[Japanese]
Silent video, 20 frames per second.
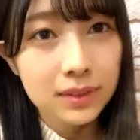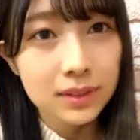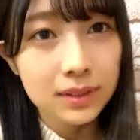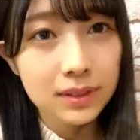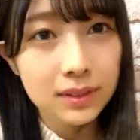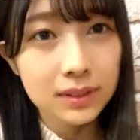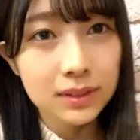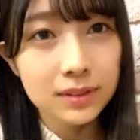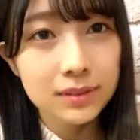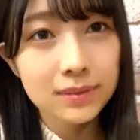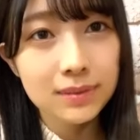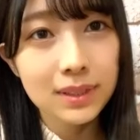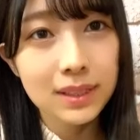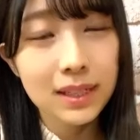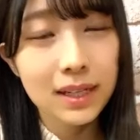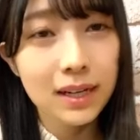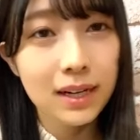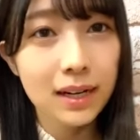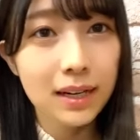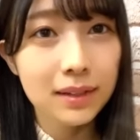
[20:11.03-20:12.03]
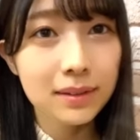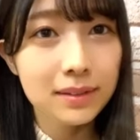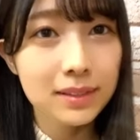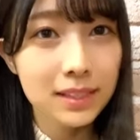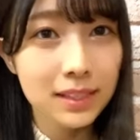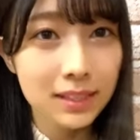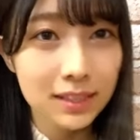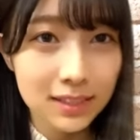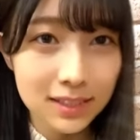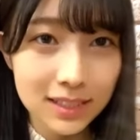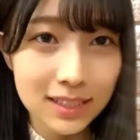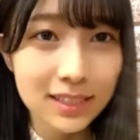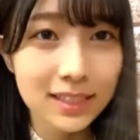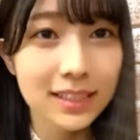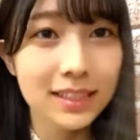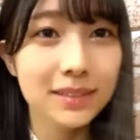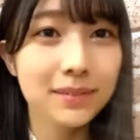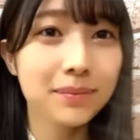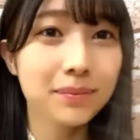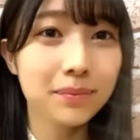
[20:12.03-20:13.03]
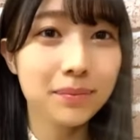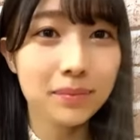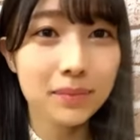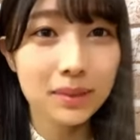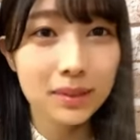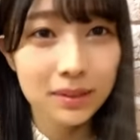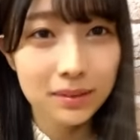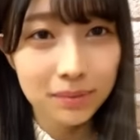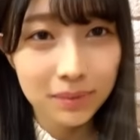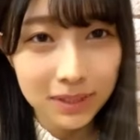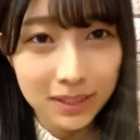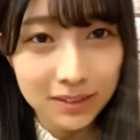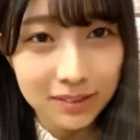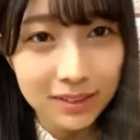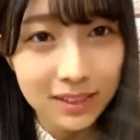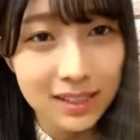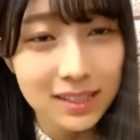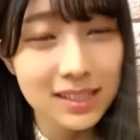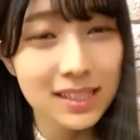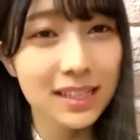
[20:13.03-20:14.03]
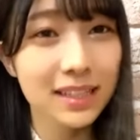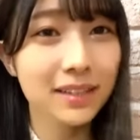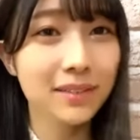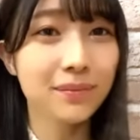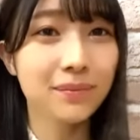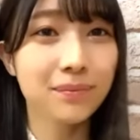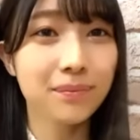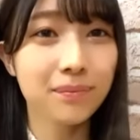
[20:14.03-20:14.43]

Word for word: そうだからぜひぜひ見てください